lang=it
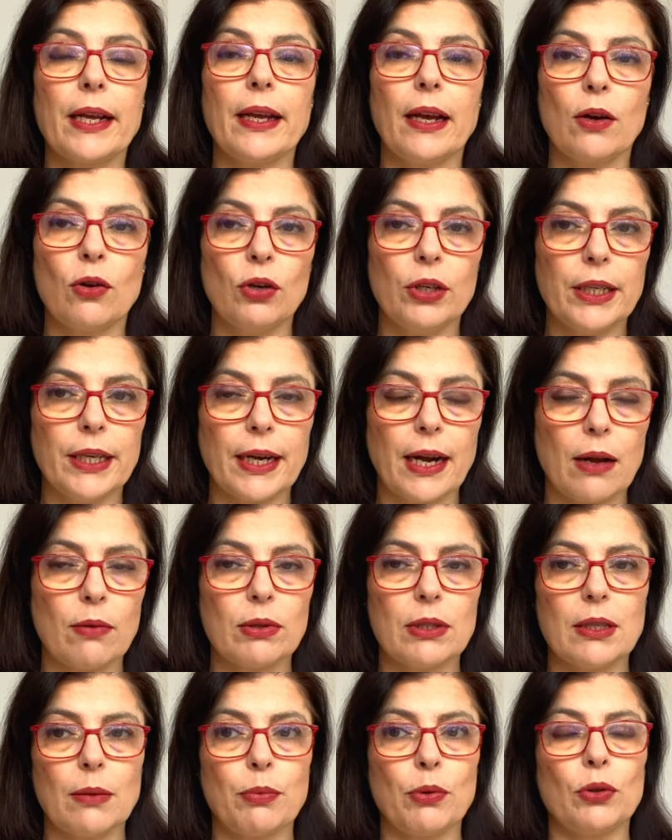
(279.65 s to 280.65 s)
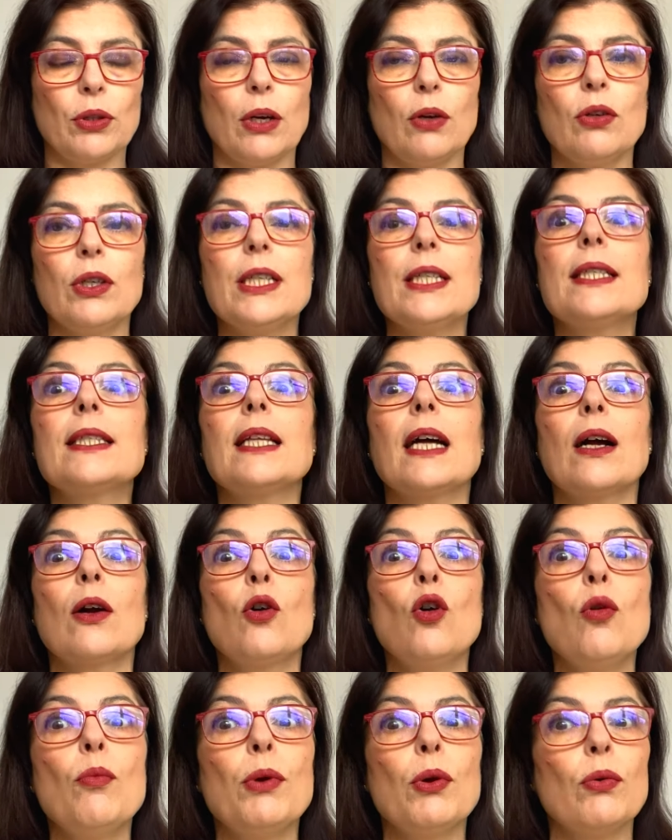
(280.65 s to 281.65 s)
che accoglierà questa protagonista
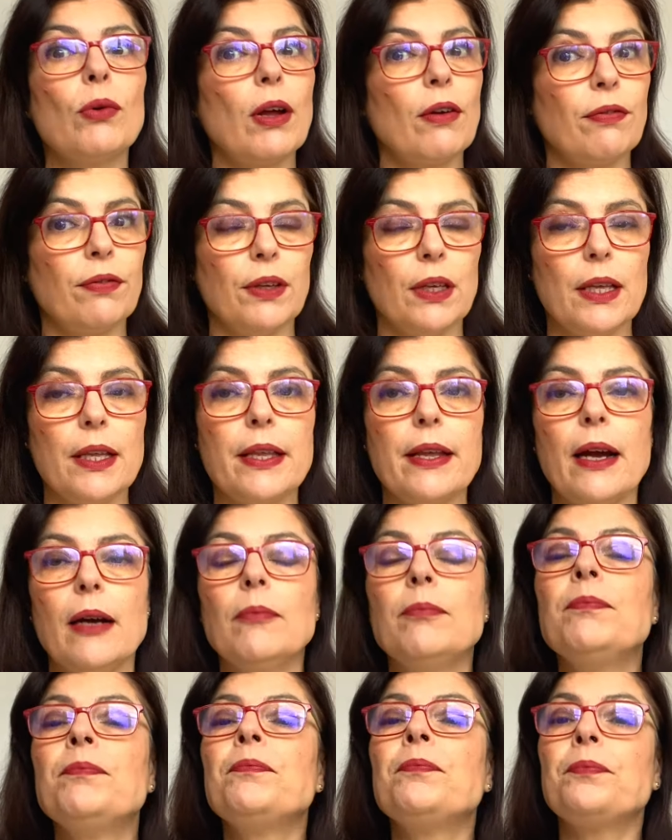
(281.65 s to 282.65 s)
come una figlia